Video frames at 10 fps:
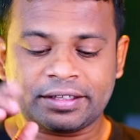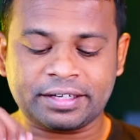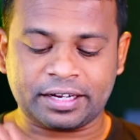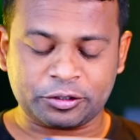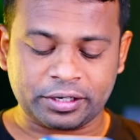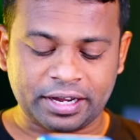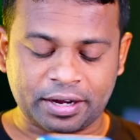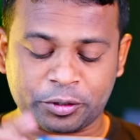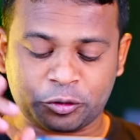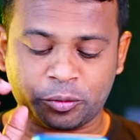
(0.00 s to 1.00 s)
যে আসলে
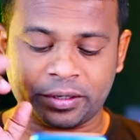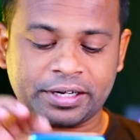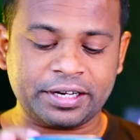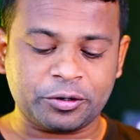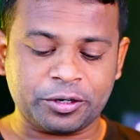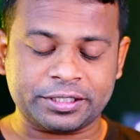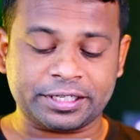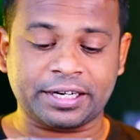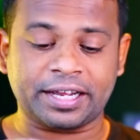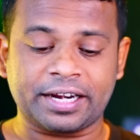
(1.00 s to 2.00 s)
আমার ছবিটা ঠিক হয়েছে
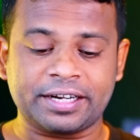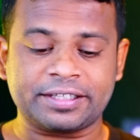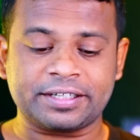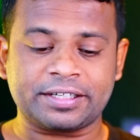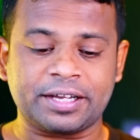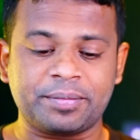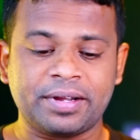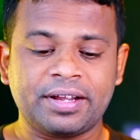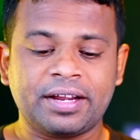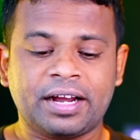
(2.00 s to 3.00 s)
কিনা গ্যালারিতে আসলাম
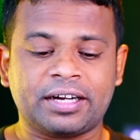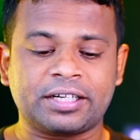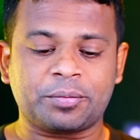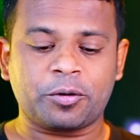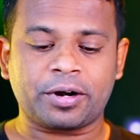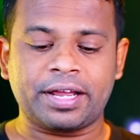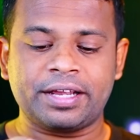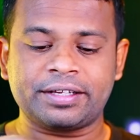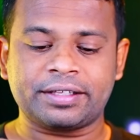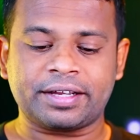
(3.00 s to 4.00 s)
আসার পর
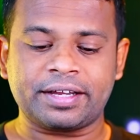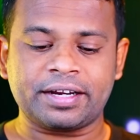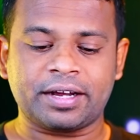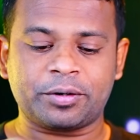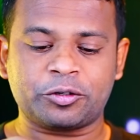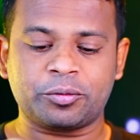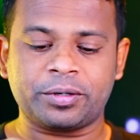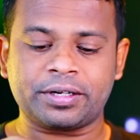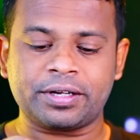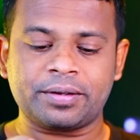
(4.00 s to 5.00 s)
এই যে দেখেন আমার
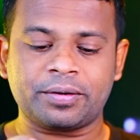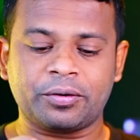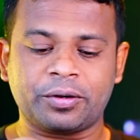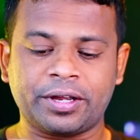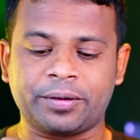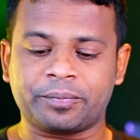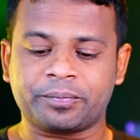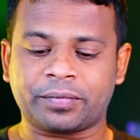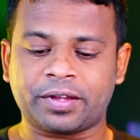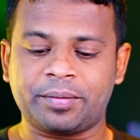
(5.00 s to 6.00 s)
ছবিটা ওকে
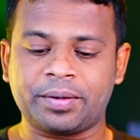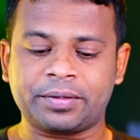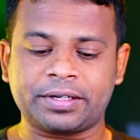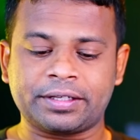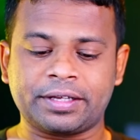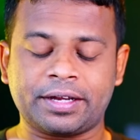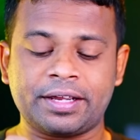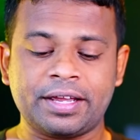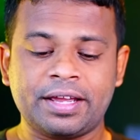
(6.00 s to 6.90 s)
আমি আপনাদেরকে দেখাই